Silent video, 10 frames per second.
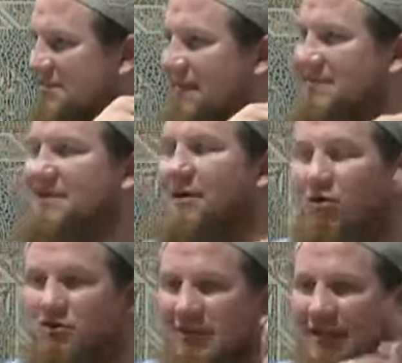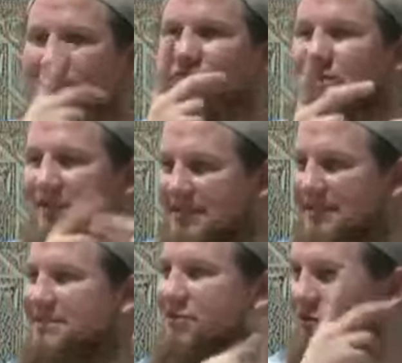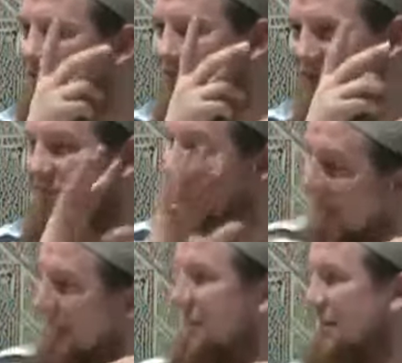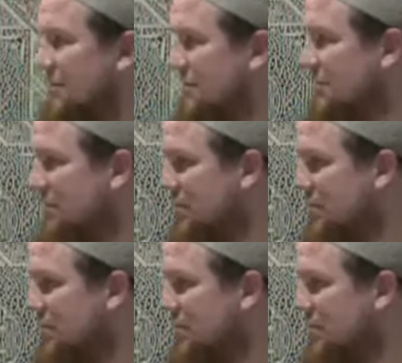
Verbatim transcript: wenn sie dir Konter geben wollen, dann erzählen sie irgendeinen Blödsinn. Merke dir das.